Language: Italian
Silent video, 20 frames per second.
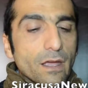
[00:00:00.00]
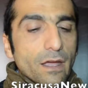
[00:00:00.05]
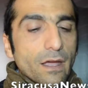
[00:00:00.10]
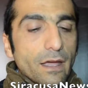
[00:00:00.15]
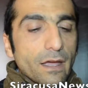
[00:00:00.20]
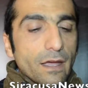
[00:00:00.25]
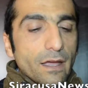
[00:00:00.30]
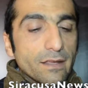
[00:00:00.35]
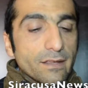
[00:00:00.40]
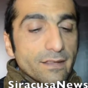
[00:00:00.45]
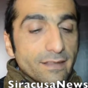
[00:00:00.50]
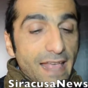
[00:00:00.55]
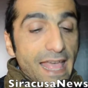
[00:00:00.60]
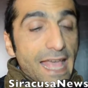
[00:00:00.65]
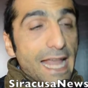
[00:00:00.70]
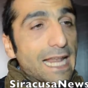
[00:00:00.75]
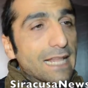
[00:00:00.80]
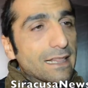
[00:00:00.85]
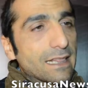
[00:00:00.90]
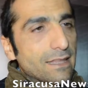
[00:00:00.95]
eh,
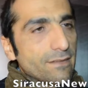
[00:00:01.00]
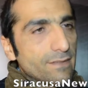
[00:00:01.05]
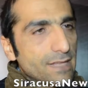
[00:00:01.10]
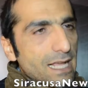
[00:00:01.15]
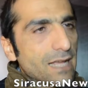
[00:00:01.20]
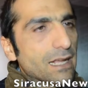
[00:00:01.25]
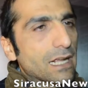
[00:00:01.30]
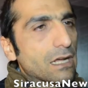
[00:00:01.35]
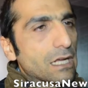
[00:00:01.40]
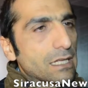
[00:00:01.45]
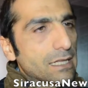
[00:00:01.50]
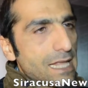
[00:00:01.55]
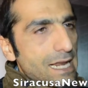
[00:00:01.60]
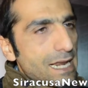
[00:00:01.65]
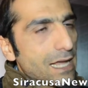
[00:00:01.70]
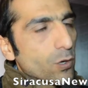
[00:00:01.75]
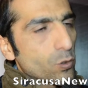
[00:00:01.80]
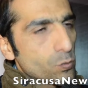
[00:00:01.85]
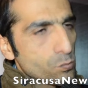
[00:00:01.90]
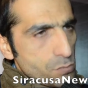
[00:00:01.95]
se l'attività
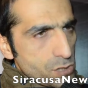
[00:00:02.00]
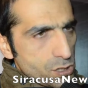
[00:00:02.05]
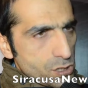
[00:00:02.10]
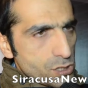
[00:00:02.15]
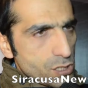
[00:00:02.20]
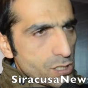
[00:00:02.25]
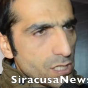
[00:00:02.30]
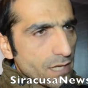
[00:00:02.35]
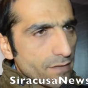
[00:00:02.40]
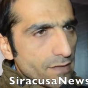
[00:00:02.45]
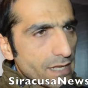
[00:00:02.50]
della commissione